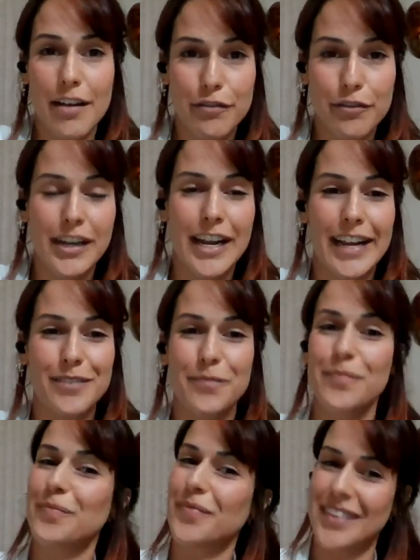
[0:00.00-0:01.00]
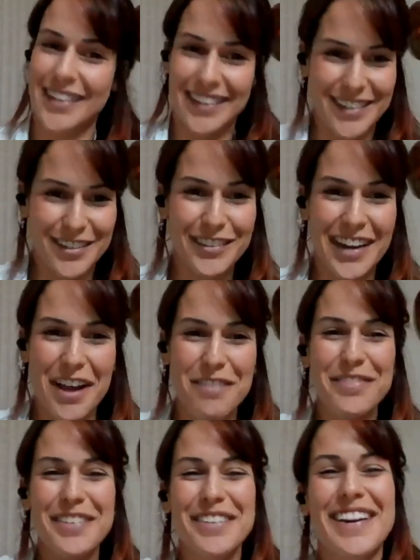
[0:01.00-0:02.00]
tráfico, né, no
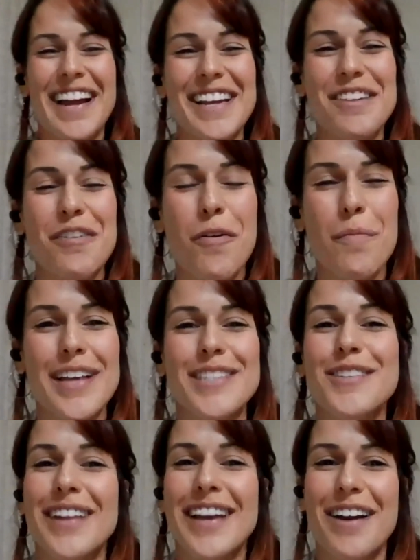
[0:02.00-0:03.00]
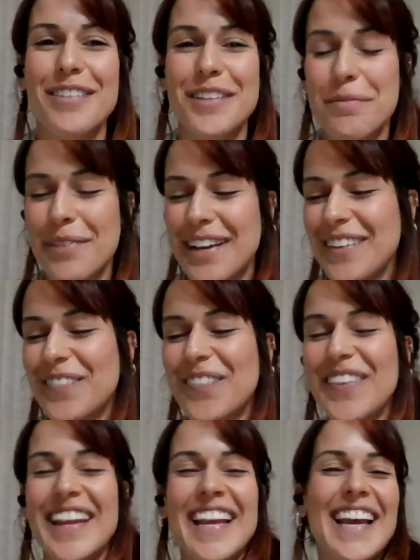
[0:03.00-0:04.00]
tráfico né, e no comércio legal também.
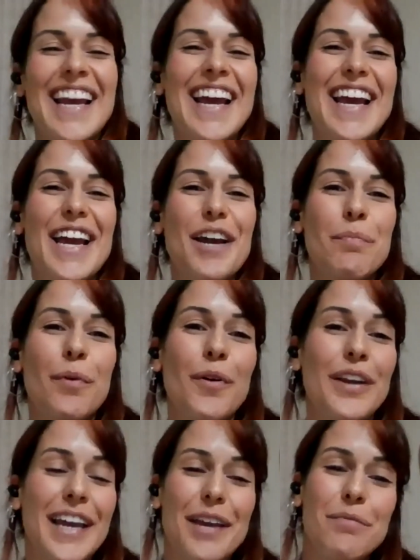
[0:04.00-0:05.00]
É, por